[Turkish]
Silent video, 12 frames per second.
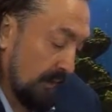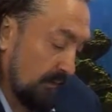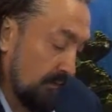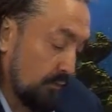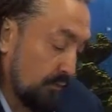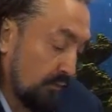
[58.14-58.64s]

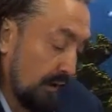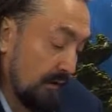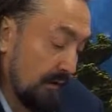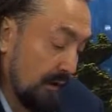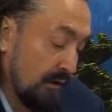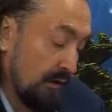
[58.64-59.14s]
Mehdi ve
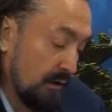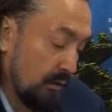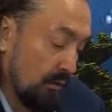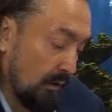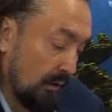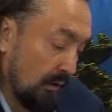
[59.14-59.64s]
ile
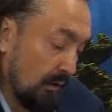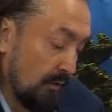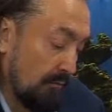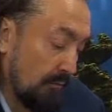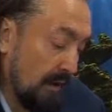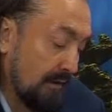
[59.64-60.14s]
ilgili
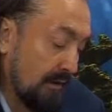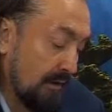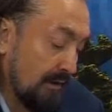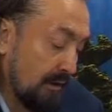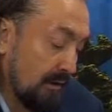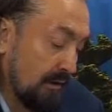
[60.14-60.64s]
olayları
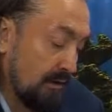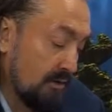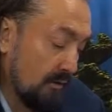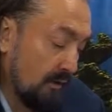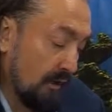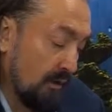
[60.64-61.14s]
merkez saltanat
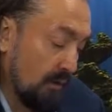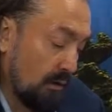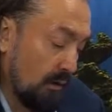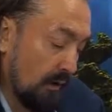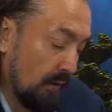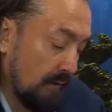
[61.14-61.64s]
civarında
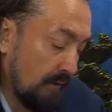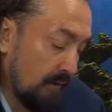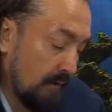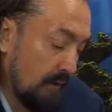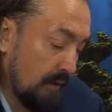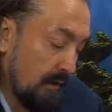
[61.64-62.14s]
olan
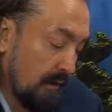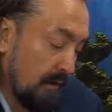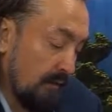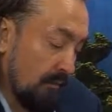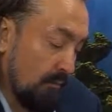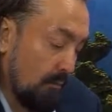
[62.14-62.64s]

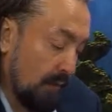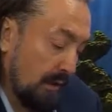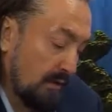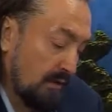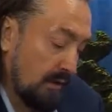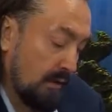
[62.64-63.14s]

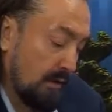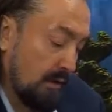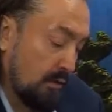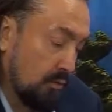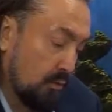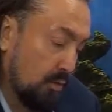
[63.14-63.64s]
Basra,